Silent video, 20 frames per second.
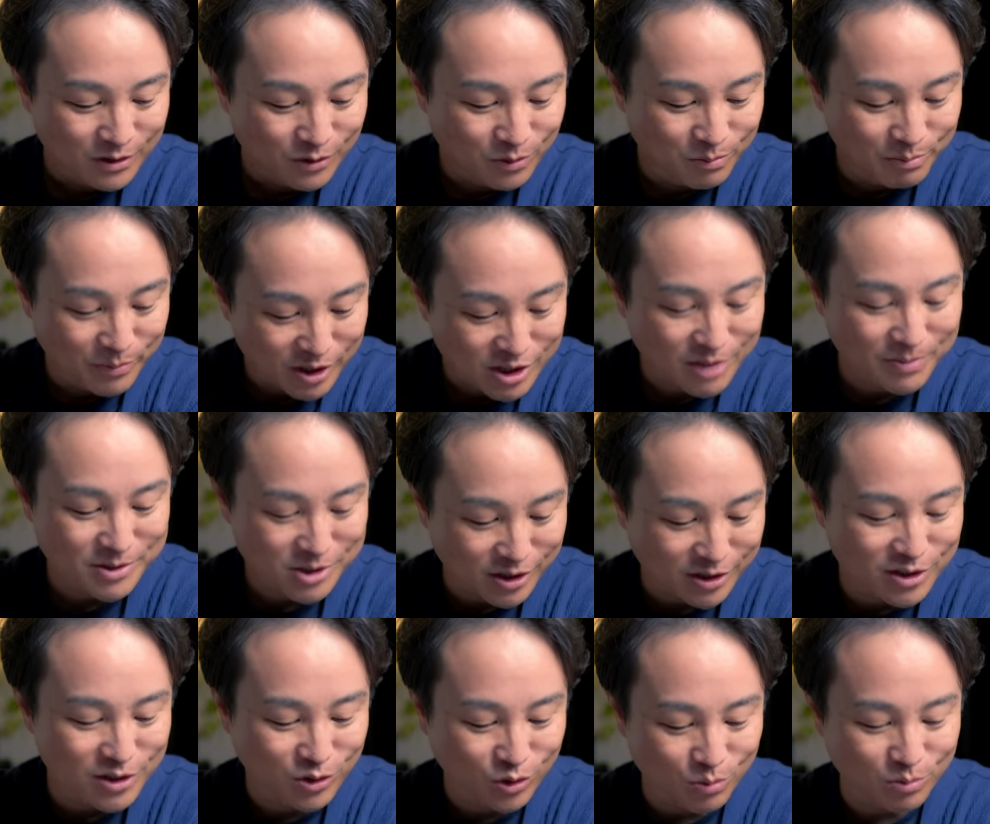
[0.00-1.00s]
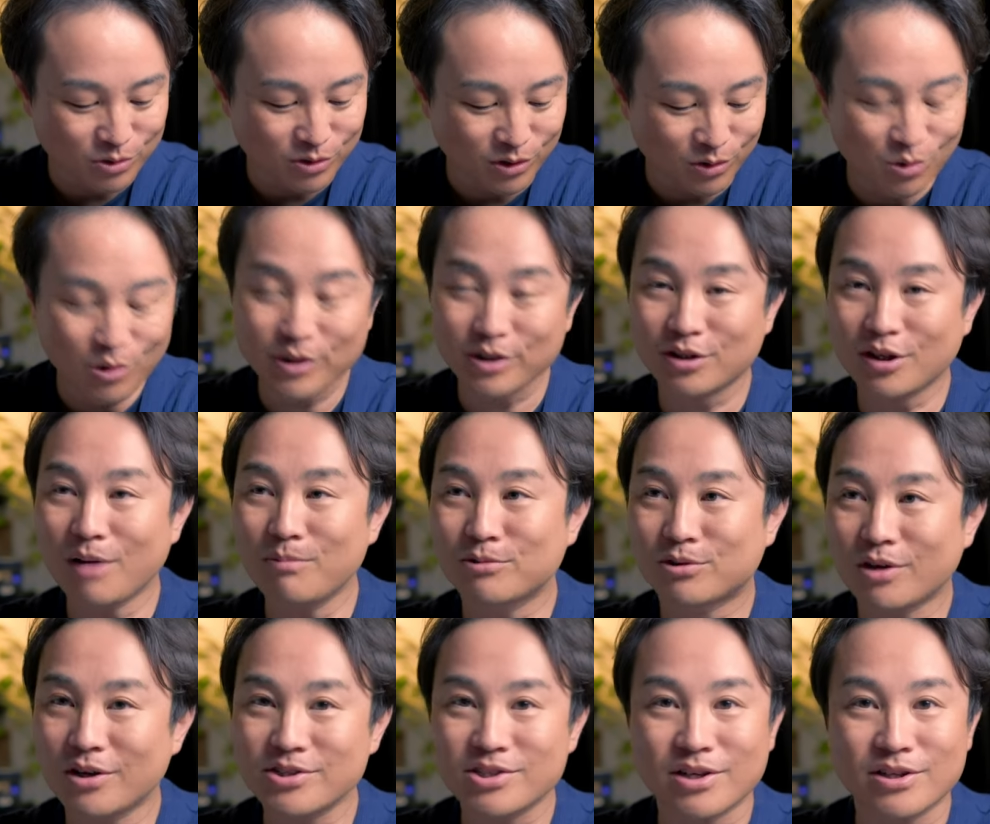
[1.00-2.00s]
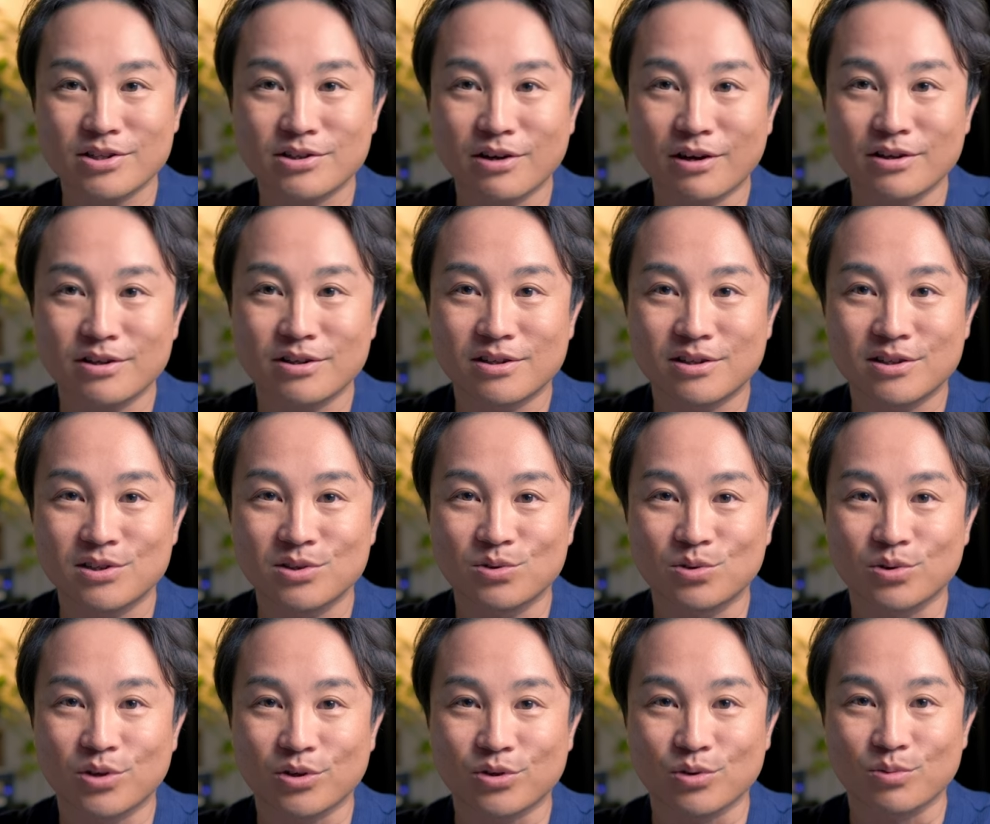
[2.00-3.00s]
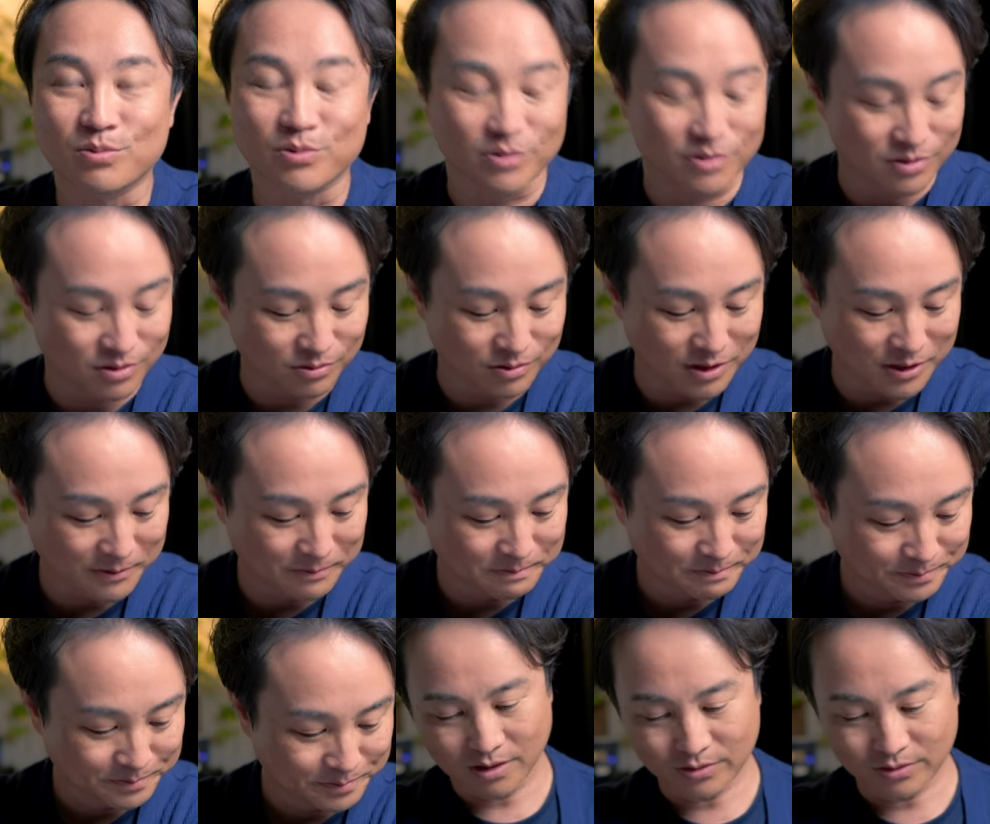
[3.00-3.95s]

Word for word: これめちゃめちゃいいと思った。これ多分他社にない機能だと思うんですよね。